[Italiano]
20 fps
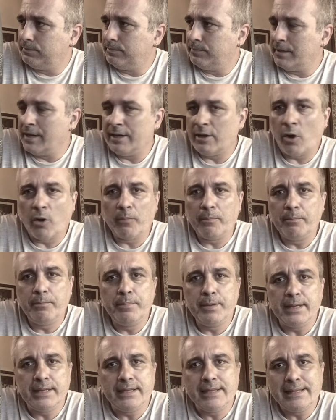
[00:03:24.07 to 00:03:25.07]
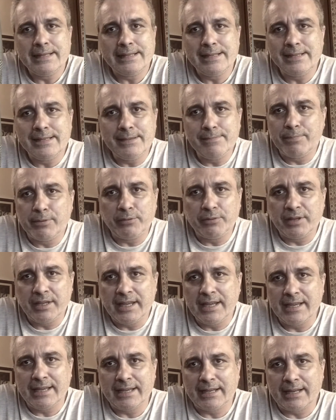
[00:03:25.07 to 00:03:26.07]
le lobby di, di, di
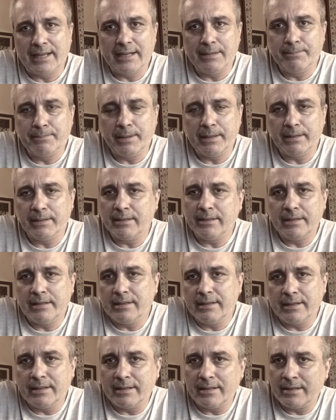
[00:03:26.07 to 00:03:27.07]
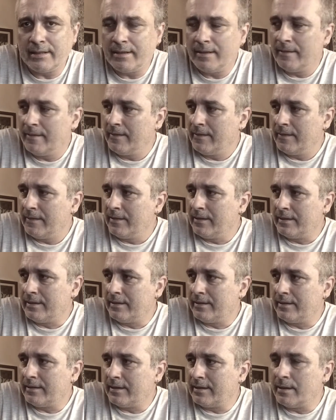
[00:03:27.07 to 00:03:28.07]
potere, il, i, i,
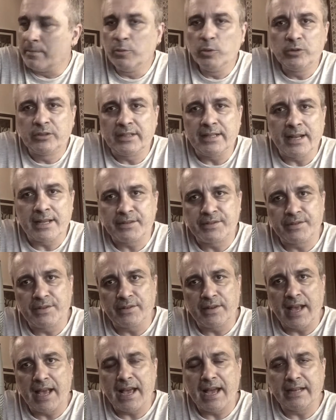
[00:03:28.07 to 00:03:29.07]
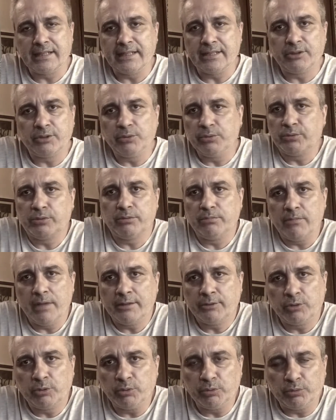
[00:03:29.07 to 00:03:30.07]
le multinazionali e, tu,
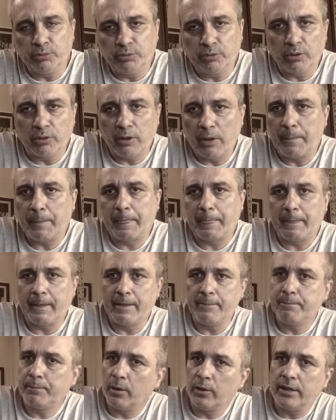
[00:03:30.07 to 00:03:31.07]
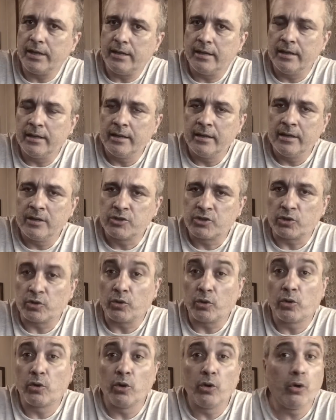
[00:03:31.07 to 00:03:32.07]
e tutto, no? che poi
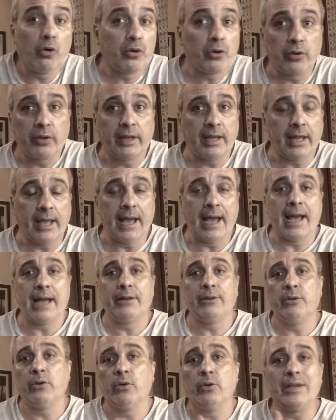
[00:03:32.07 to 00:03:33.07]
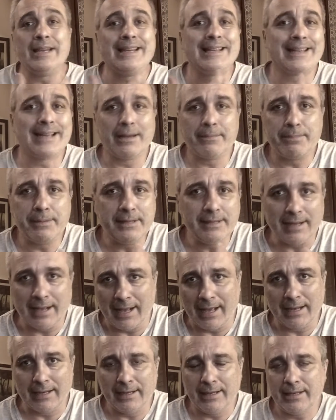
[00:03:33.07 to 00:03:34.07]
sono coloro che hanno il
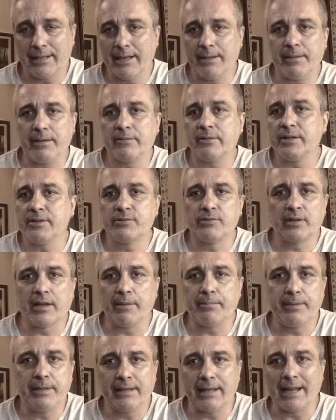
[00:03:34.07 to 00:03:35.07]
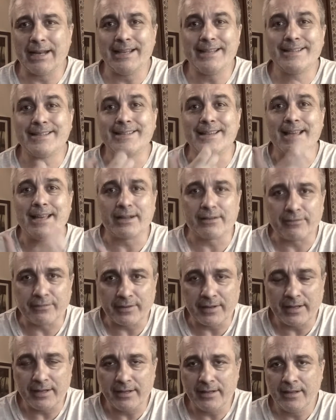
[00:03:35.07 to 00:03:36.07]
capitale, che questo capitale
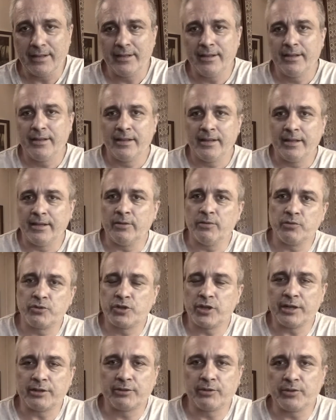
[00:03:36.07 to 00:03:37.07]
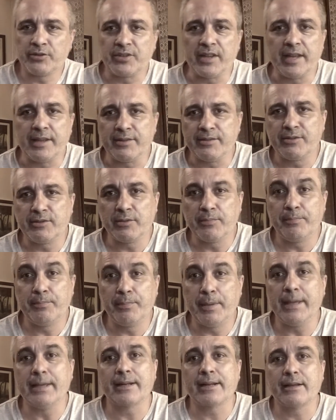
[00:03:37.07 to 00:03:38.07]
serve in un certo senso
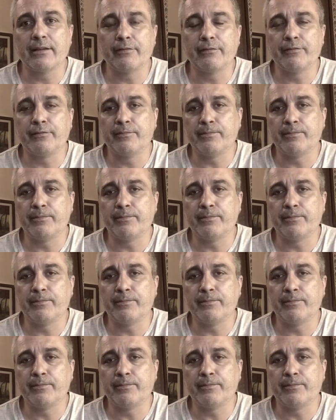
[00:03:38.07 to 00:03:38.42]
per